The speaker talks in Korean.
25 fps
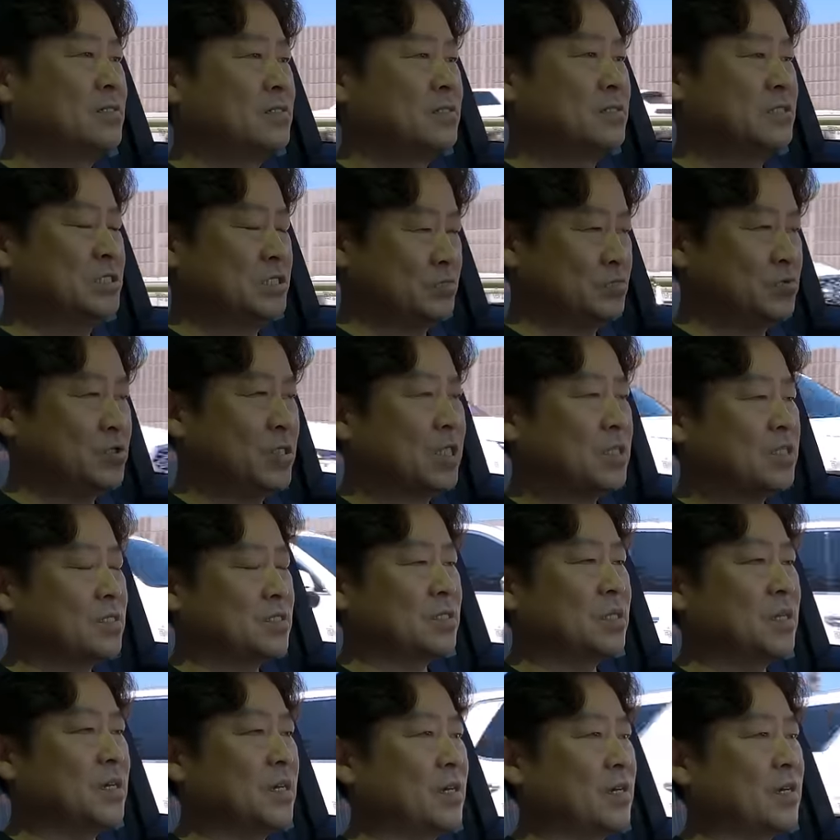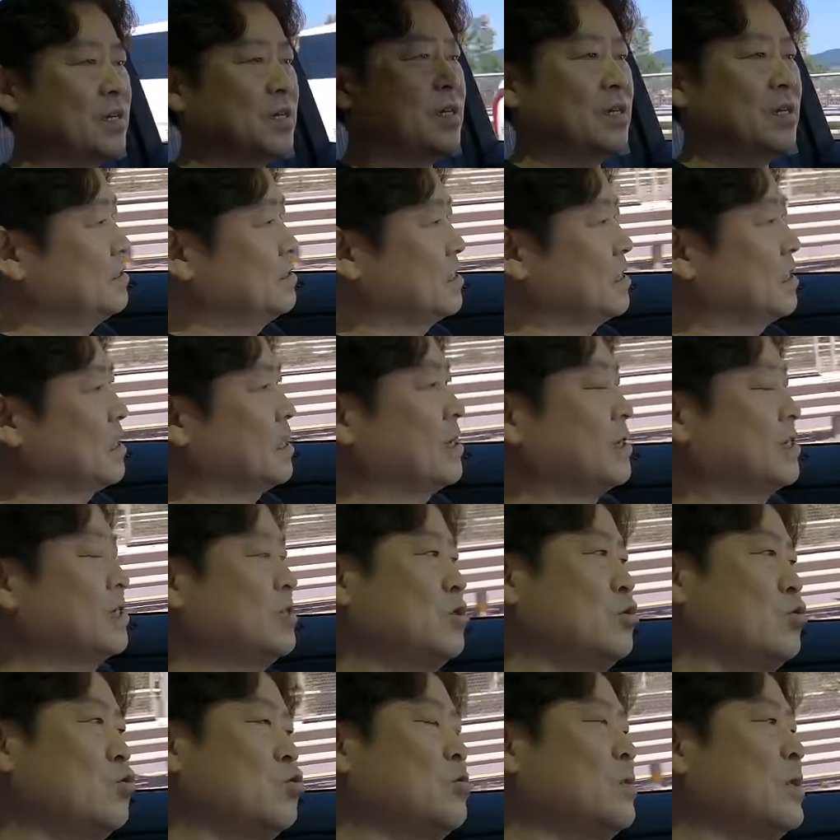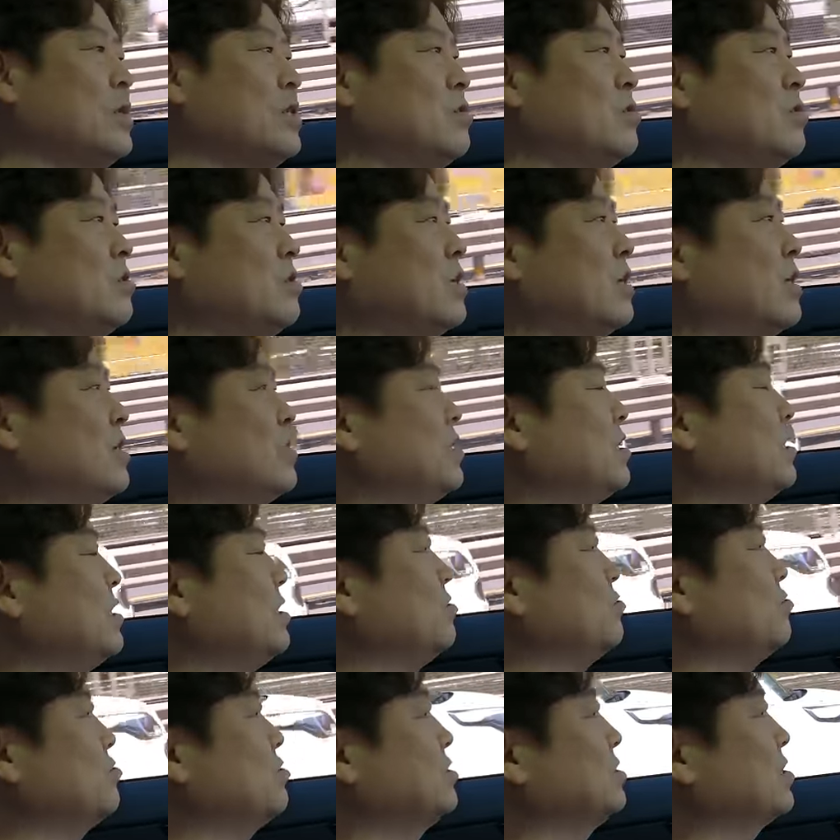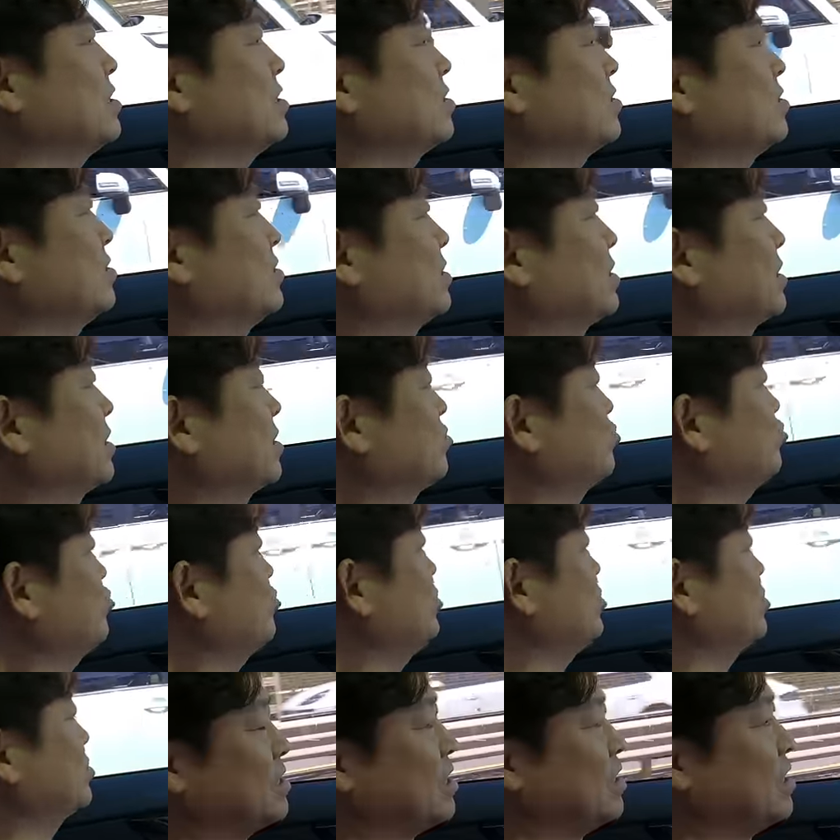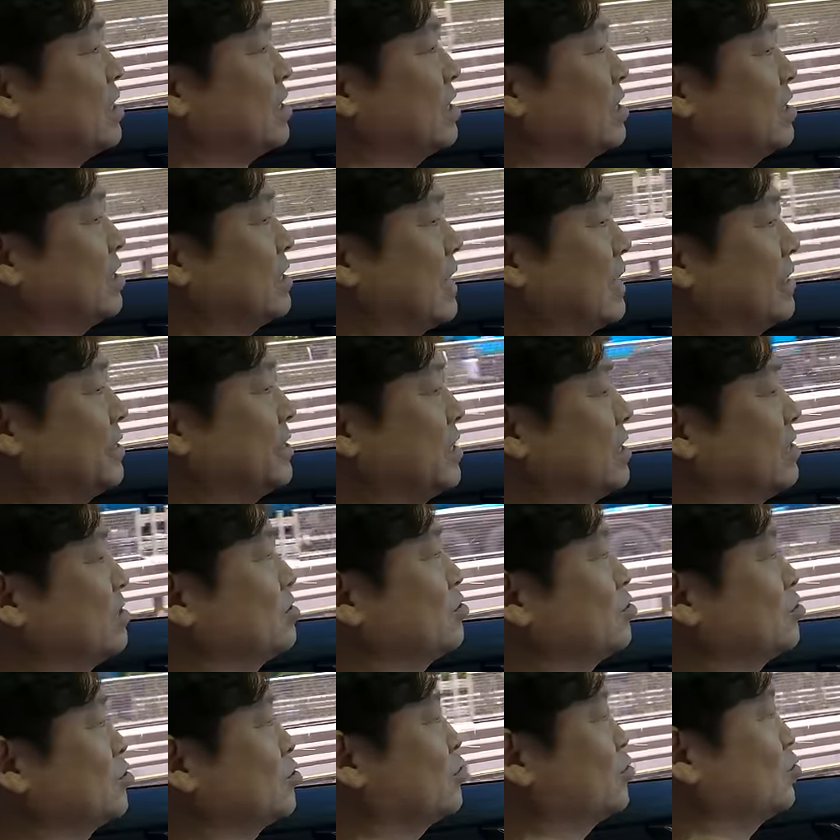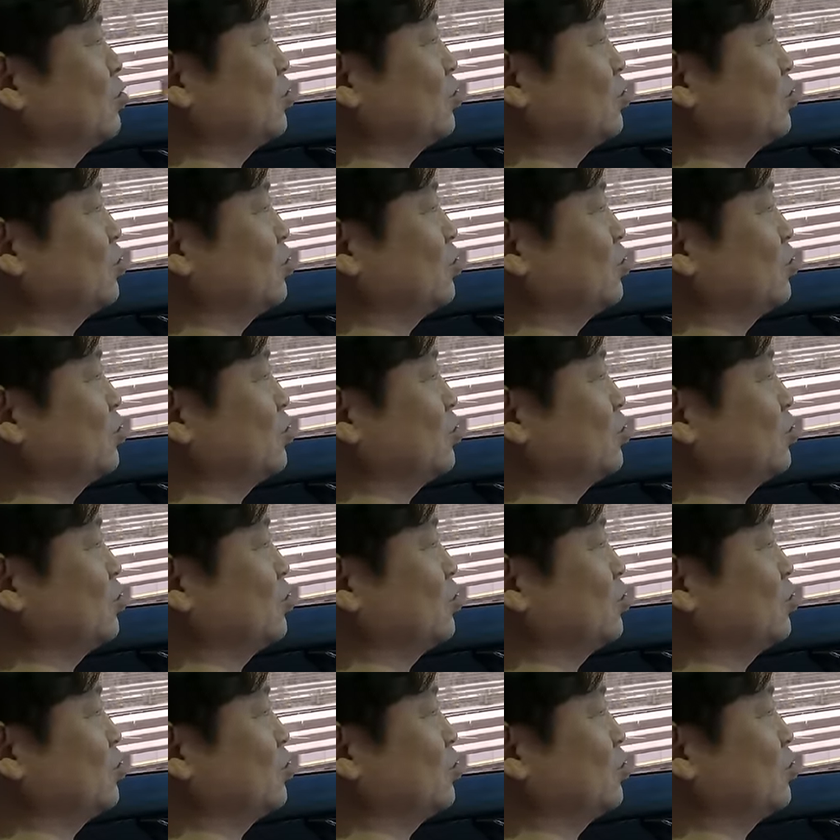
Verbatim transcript: 의심을 했는데 야, 그 조그만 거 하나로 인해서 이렇게 출력 차이가 난다는 것도